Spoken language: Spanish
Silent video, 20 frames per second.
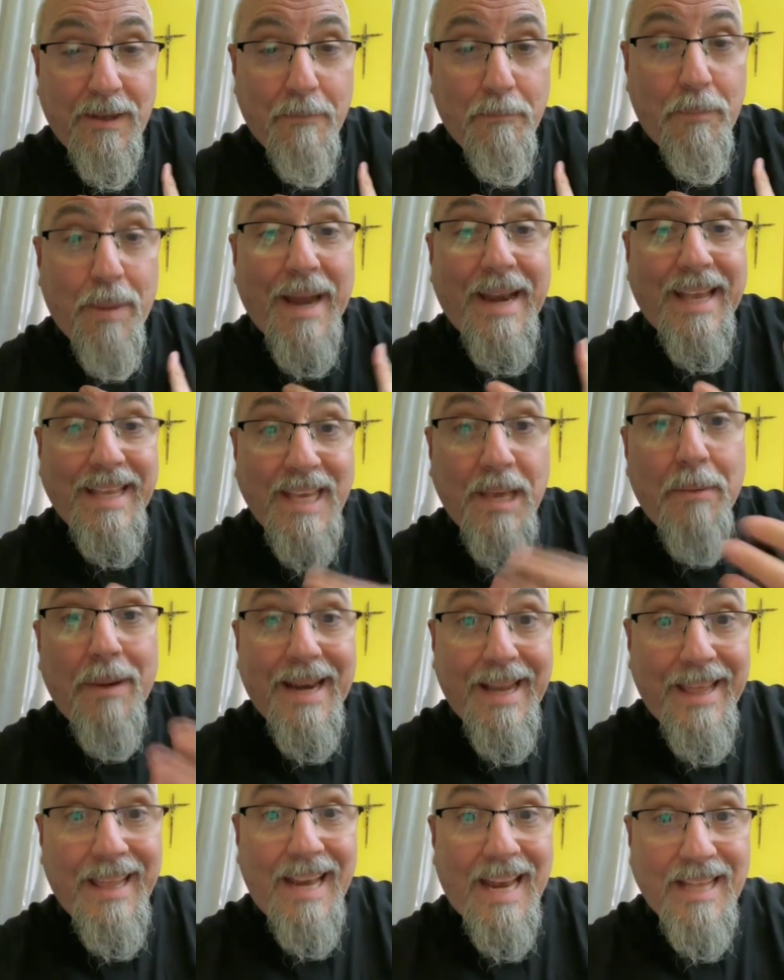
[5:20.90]
para
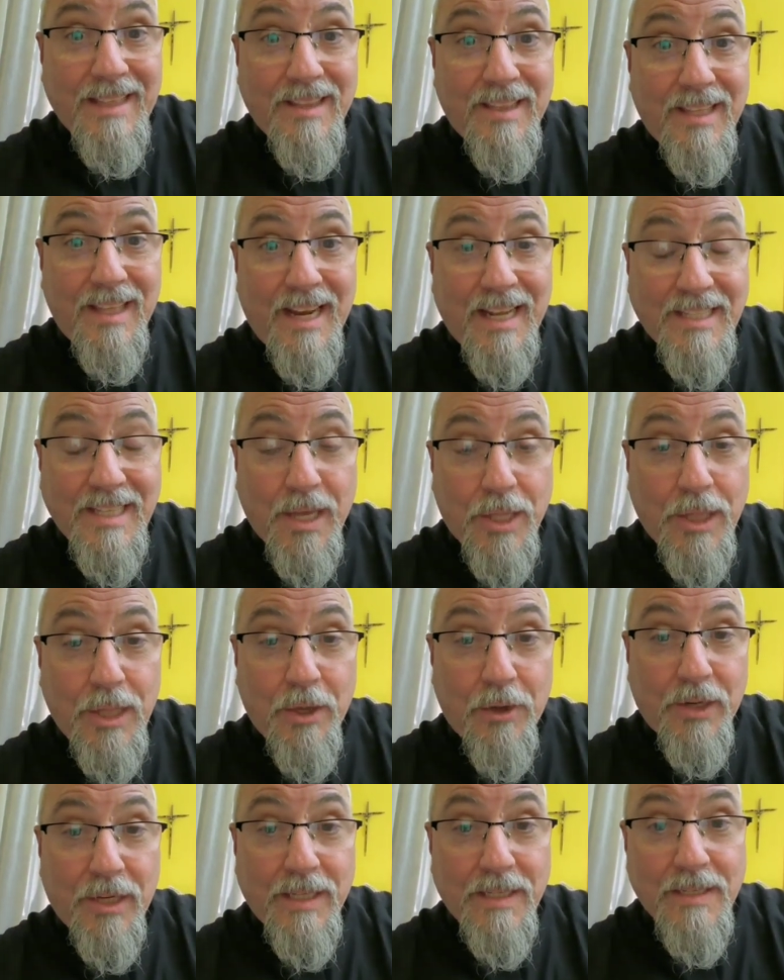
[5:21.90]
llevar adelante las
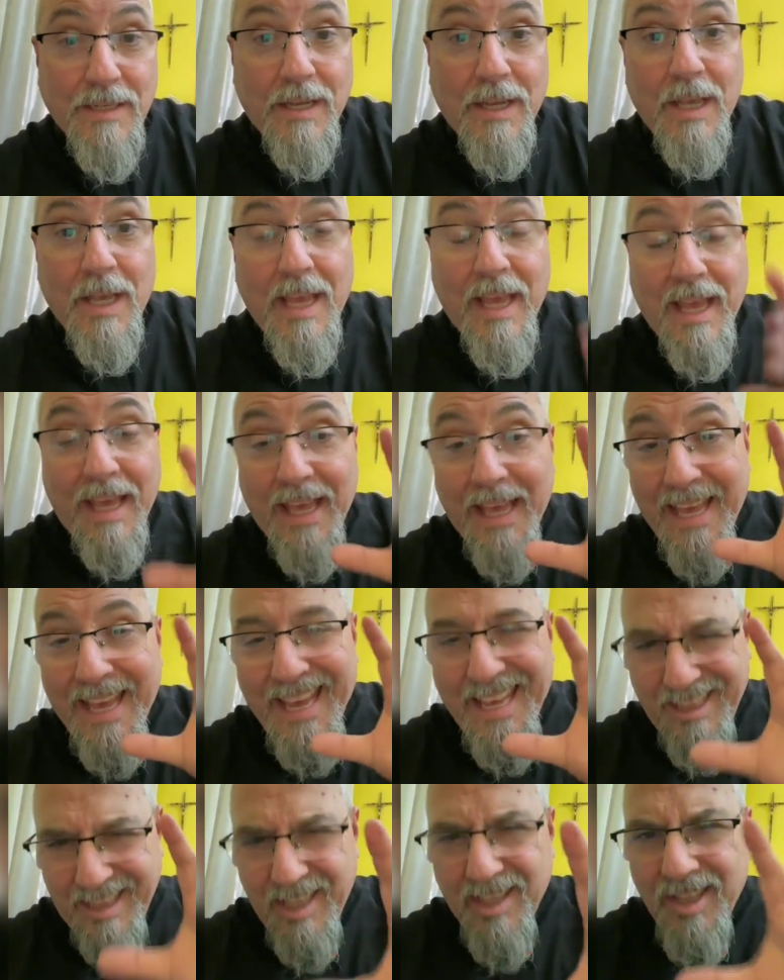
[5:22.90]
acciones.
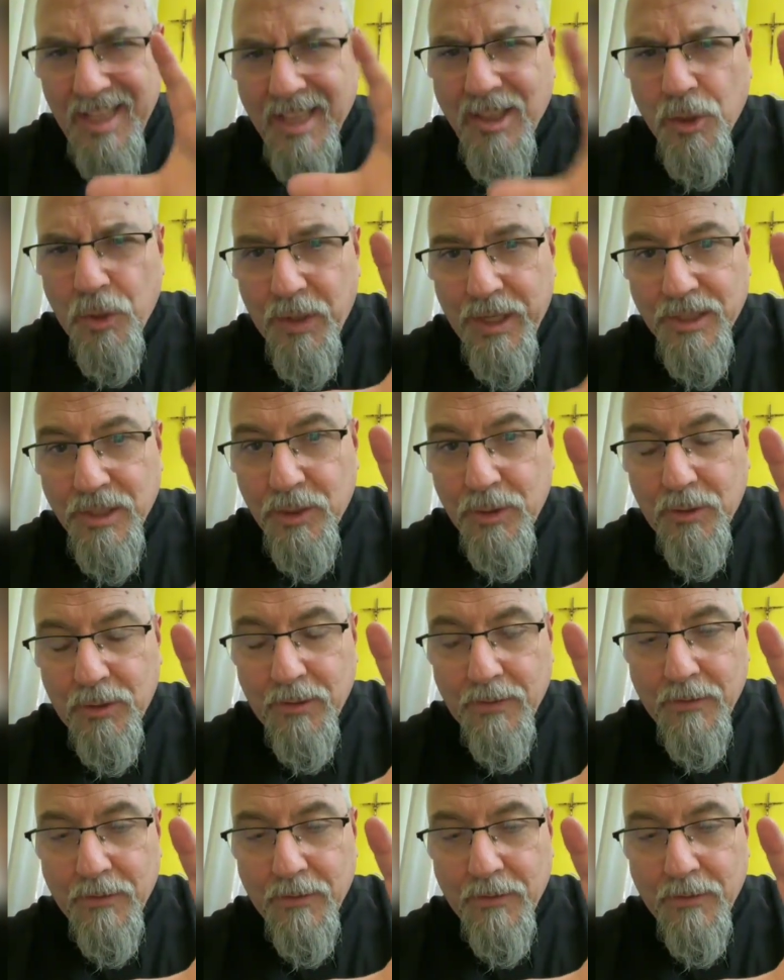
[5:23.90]
Entendiendo esto,